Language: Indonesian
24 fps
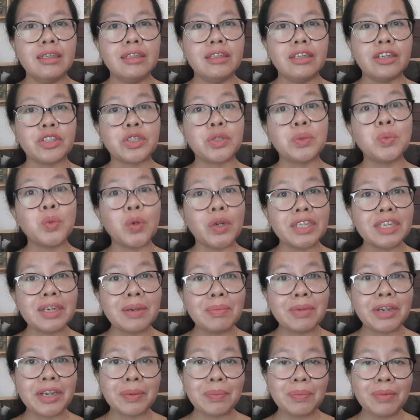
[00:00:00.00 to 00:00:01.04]
yang semuanya
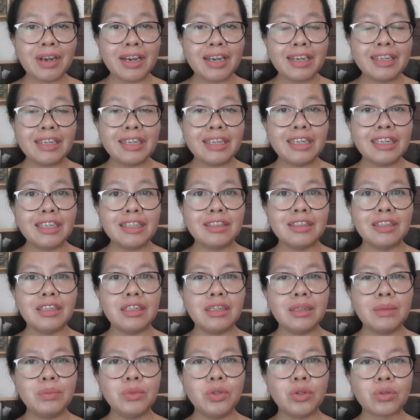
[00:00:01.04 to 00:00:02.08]
baik-baik.
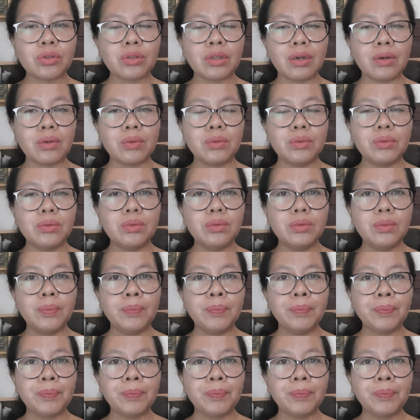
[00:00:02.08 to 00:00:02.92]
Jadi menurut aku